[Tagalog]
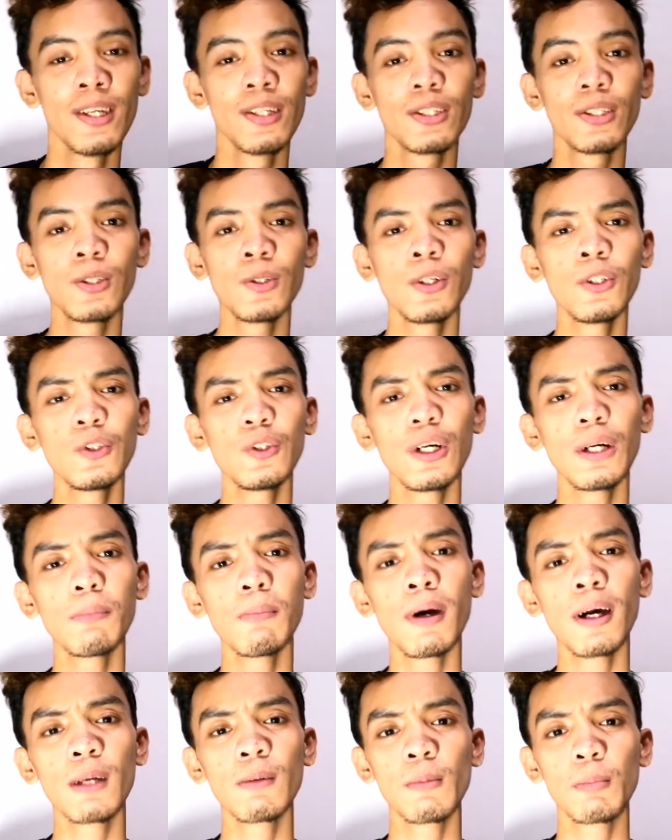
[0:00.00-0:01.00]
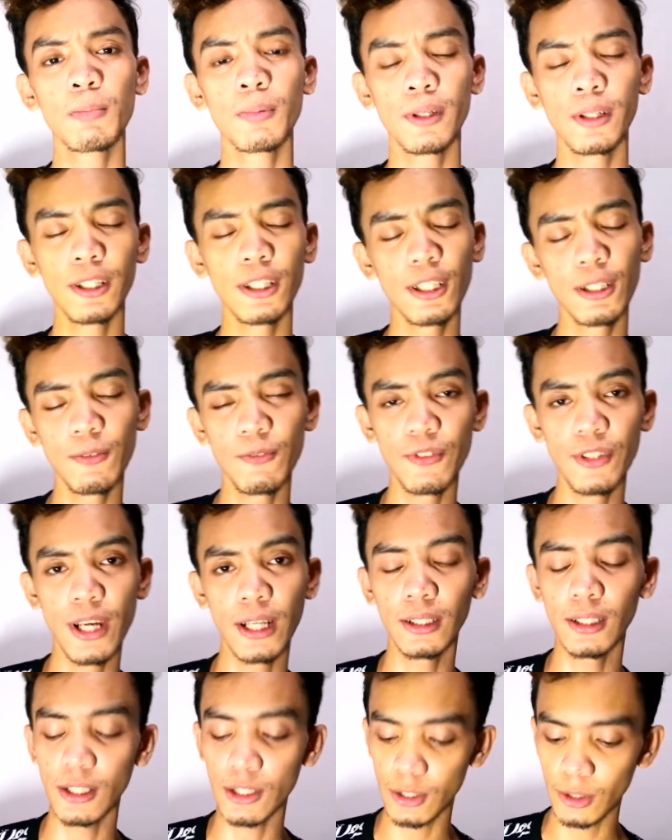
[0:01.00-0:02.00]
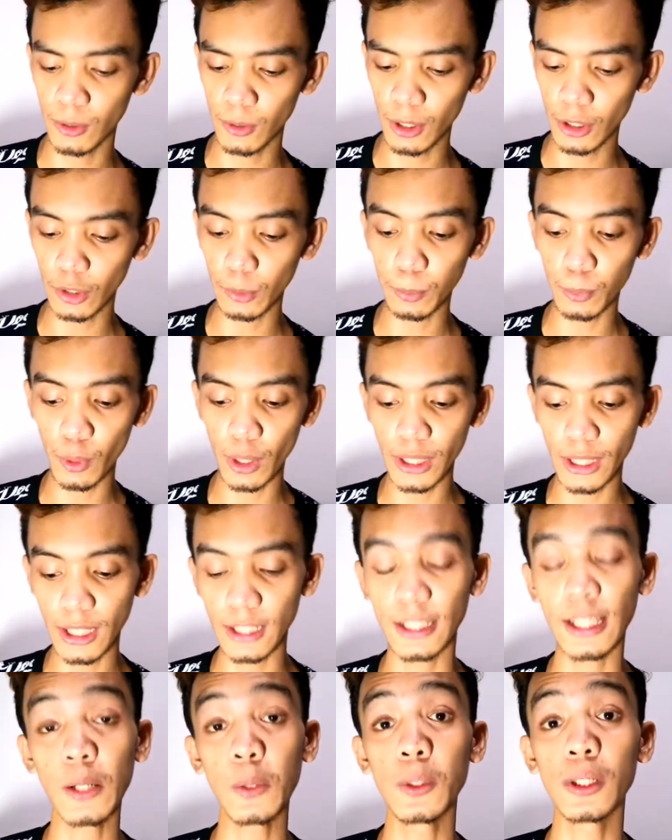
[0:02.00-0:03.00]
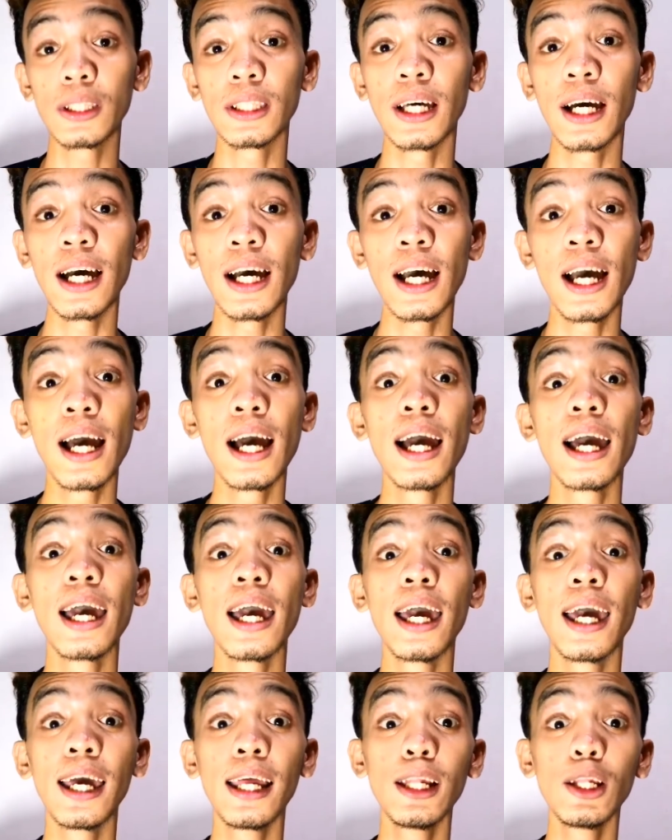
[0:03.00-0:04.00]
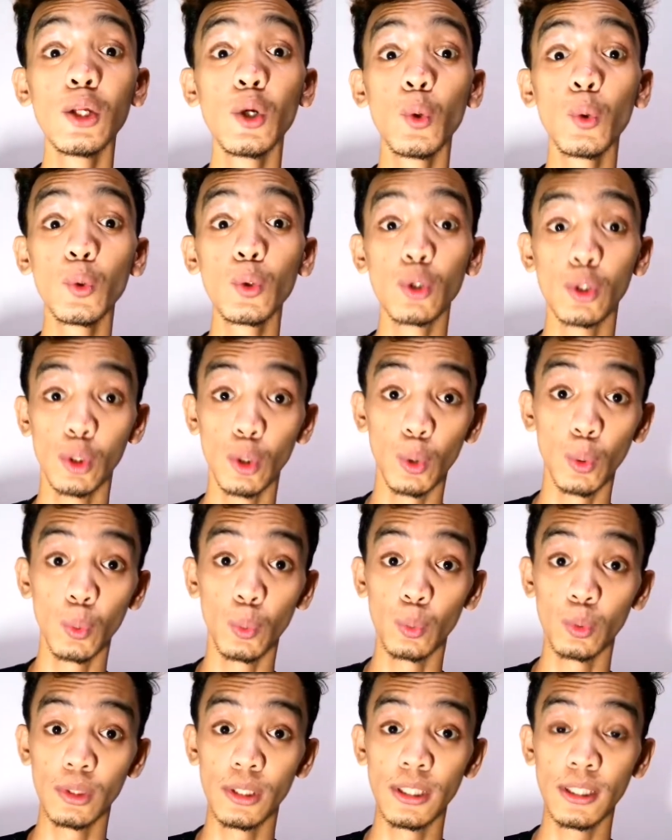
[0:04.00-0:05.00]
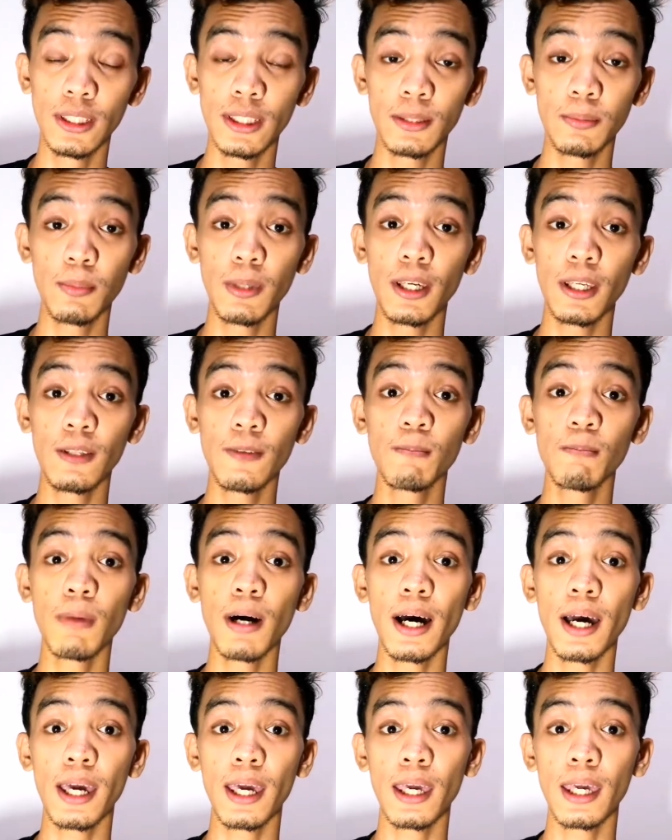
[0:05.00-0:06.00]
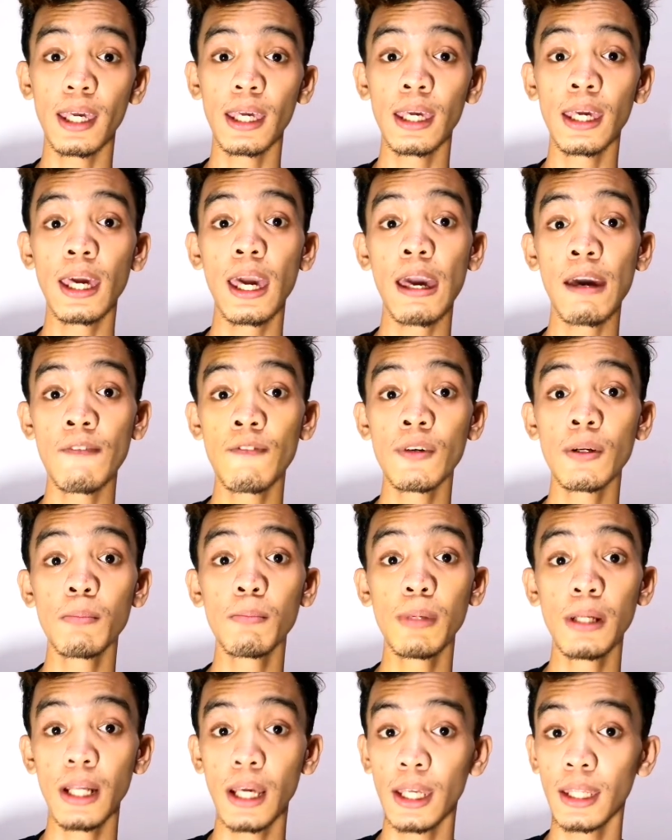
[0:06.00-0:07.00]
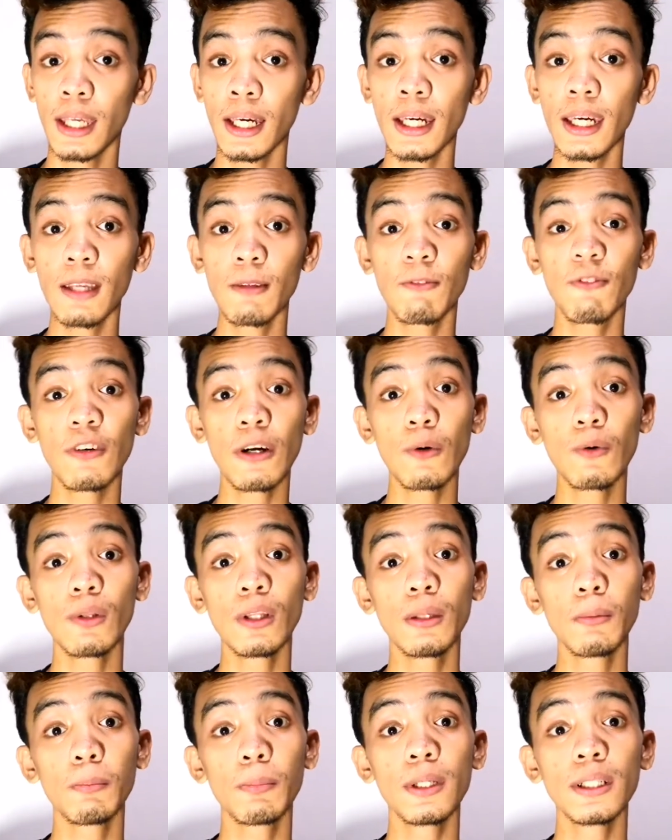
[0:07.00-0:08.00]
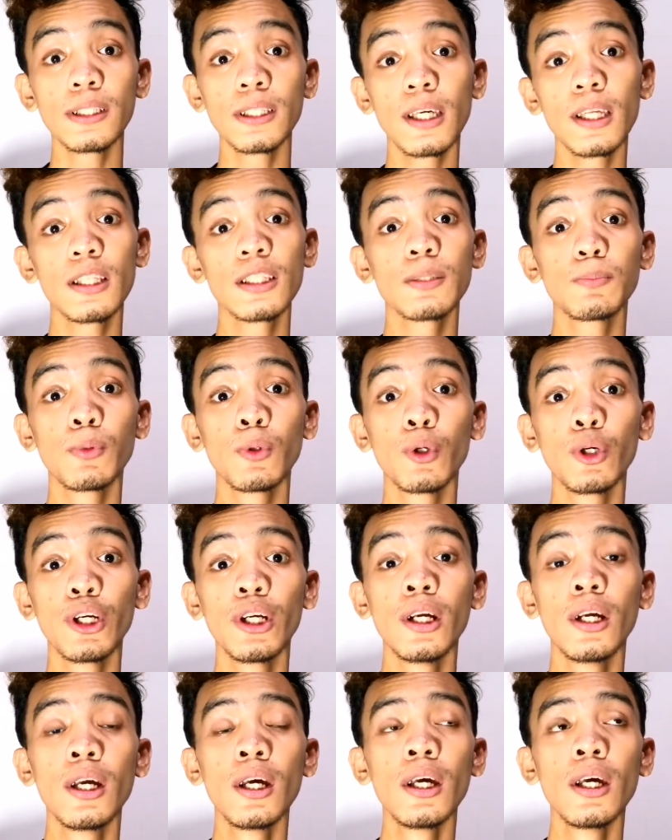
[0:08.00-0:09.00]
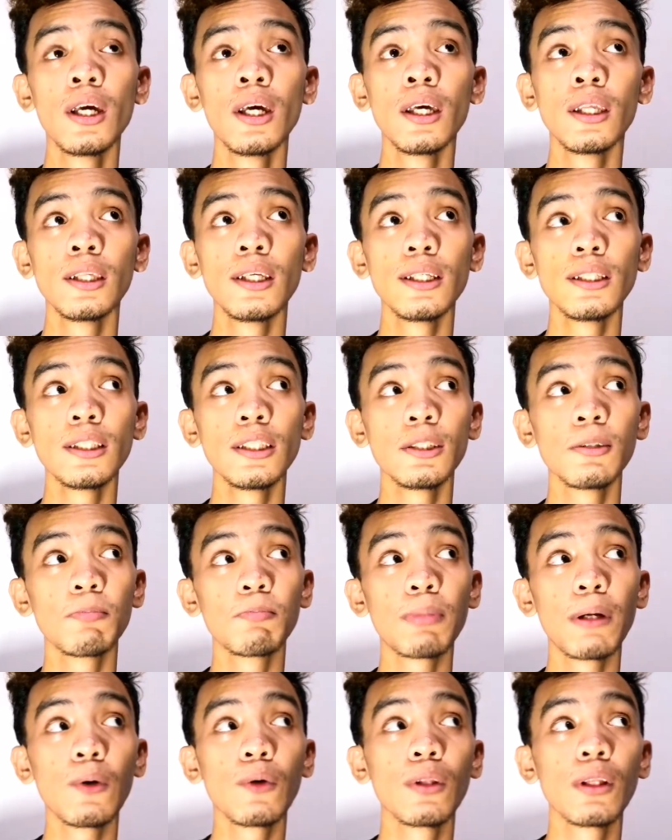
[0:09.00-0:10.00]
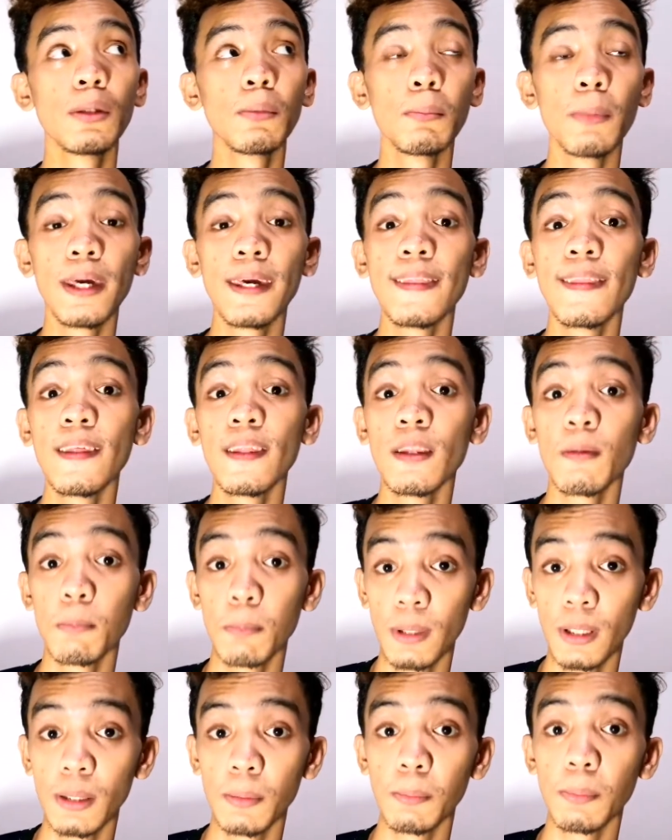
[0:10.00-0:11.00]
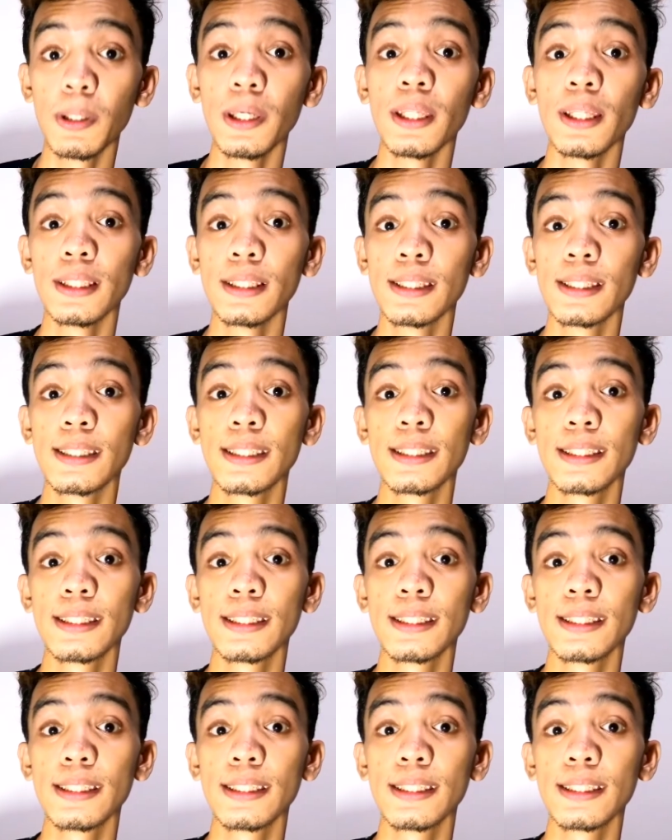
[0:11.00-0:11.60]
So, ano nga bang i-review natin? So, ito po ay tinatawag na Hello Glow. This is made by Ever Bilena and proudly presents po or This is proudly made in the Philippines.